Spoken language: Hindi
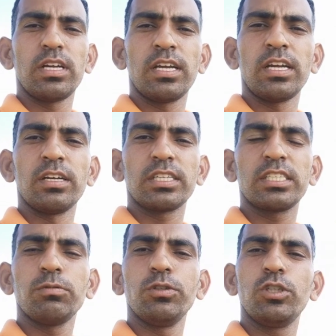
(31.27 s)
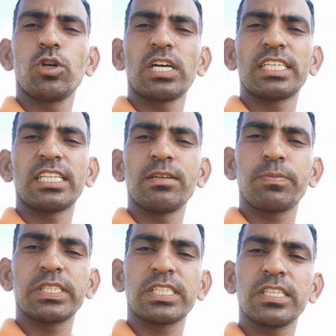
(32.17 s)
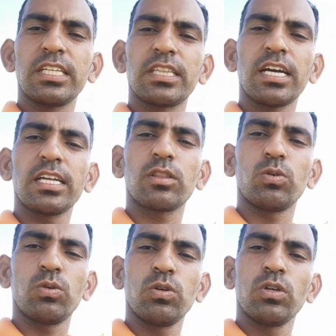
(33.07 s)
किसी वीडियो का ज़्यादा इम्प्रेशन देता है तो